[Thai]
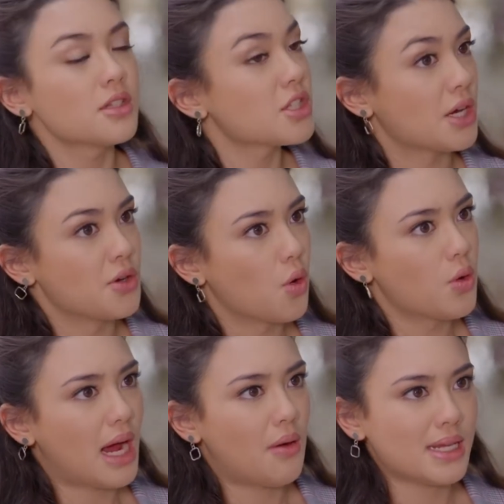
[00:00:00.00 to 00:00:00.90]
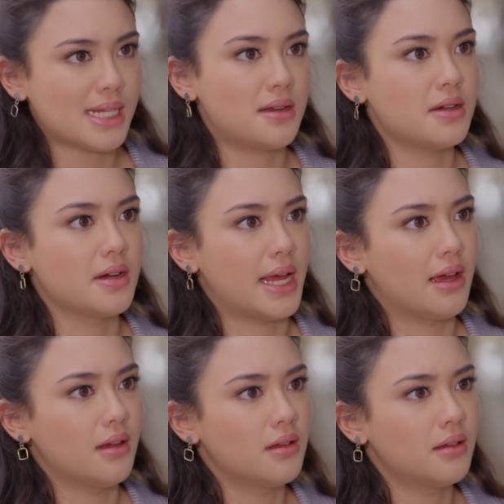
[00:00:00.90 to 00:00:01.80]
ฉันรู้นะคะว่าอาจารย์เหนื่อย
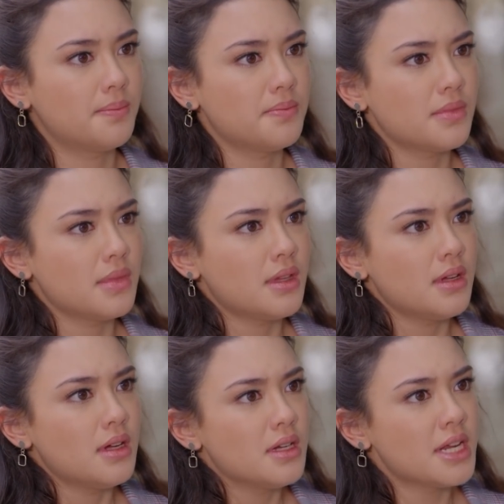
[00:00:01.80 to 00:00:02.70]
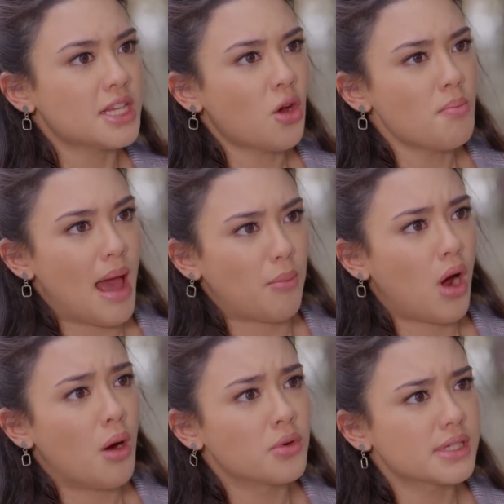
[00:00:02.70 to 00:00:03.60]
ที่ต้องแบบค
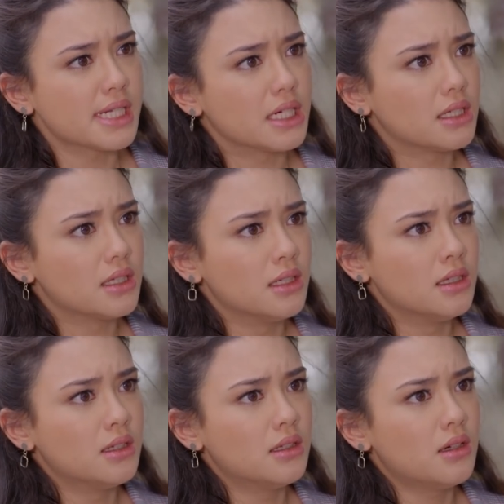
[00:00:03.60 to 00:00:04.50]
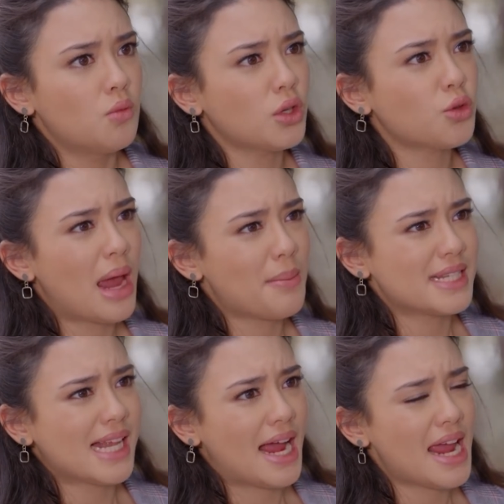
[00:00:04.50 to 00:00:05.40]
วามรู้สึก ว่าตัวเองเป็น
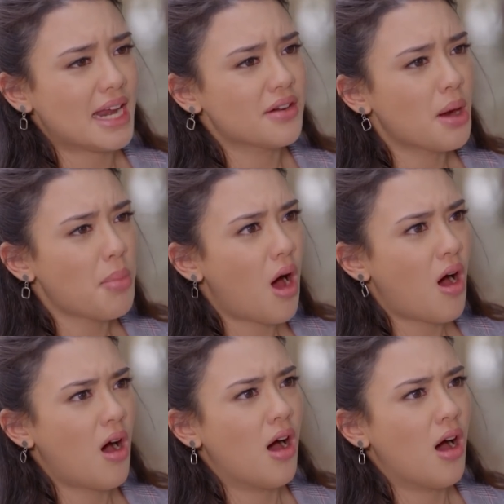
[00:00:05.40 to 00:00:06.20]
สาเหตุเรื่องพ่อ